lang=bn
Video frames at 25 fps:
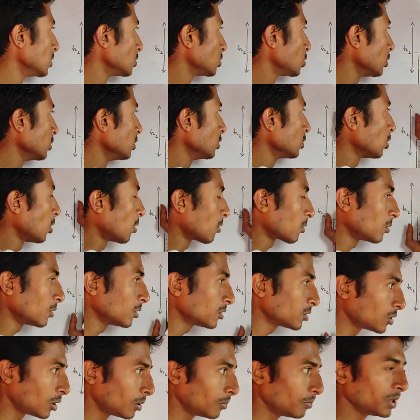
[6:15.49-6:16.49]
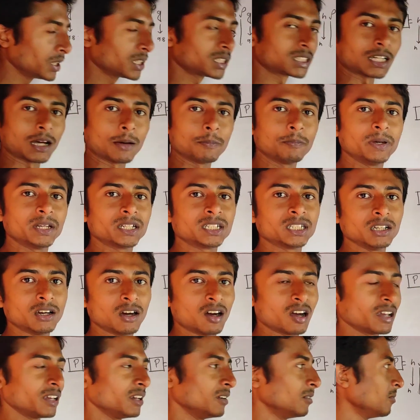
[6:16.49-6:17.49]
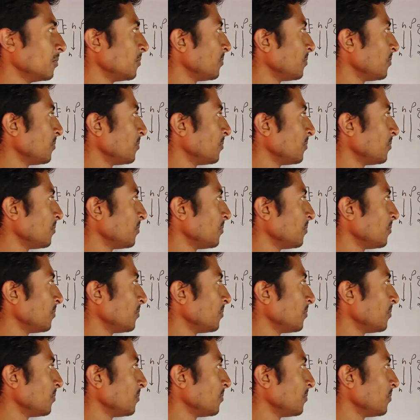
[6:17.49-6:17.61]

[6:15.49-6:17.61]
যদি তরল স্তম্ভের চাপ বেশি হয়